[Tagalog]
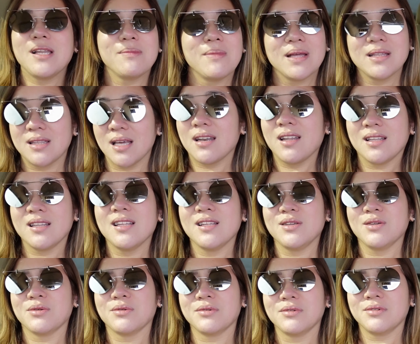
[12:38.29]
Elementary din
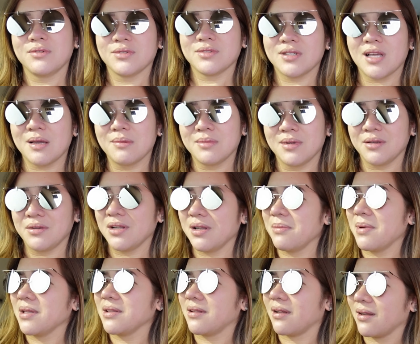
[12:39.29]
yun, yung time na
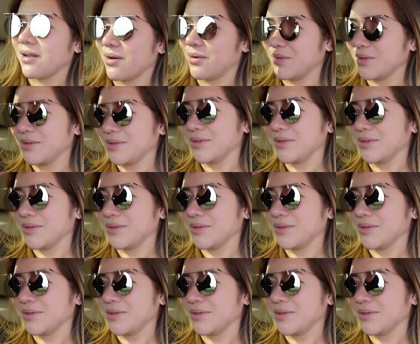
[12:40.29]
elementary ako.